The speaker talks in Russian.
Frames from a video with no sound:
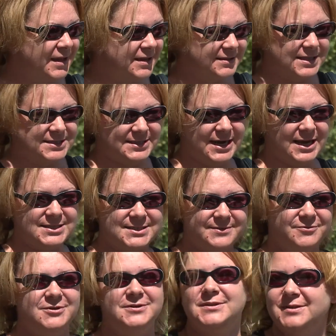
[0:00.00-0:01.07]
Да
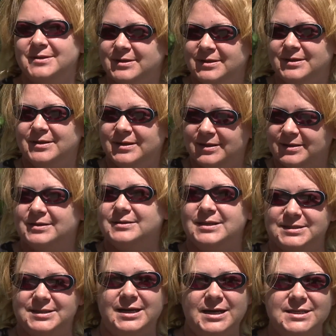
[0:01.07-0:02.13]
здравствует.
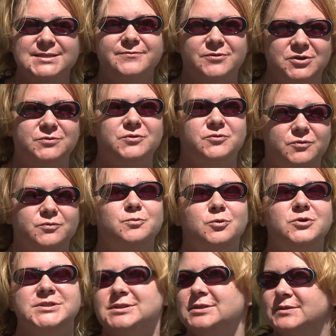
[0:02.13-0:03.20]
Да здравствует. Вот,
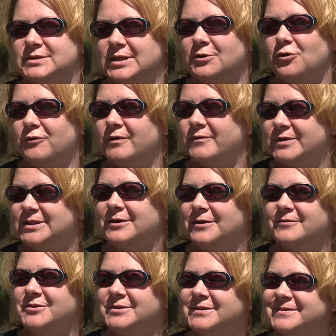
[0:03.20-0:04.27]
будьте здоровы. Вот так. Ага.